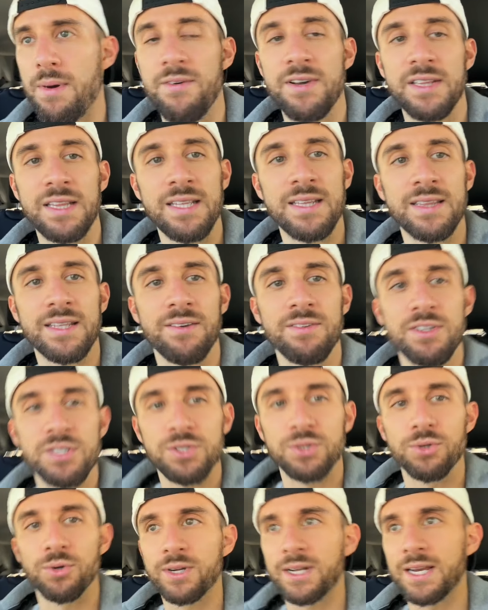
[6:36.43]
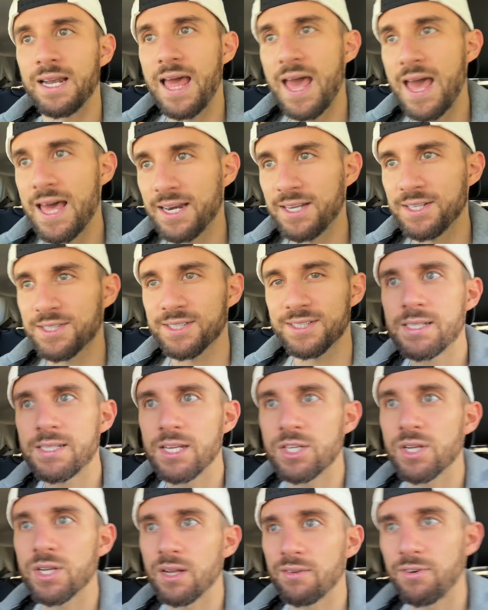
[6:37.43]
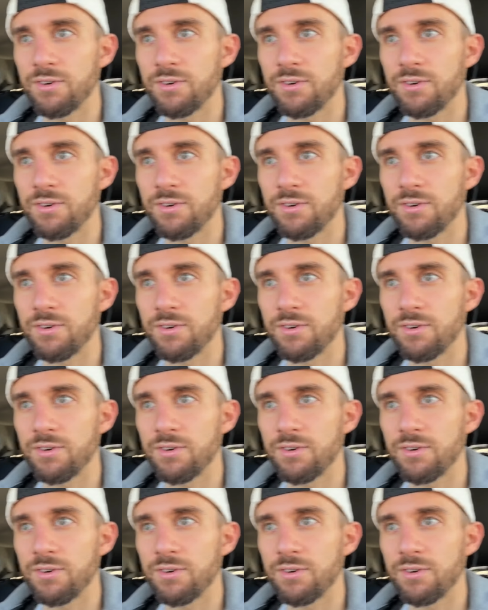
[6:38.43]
avete intravisto Claris se ce la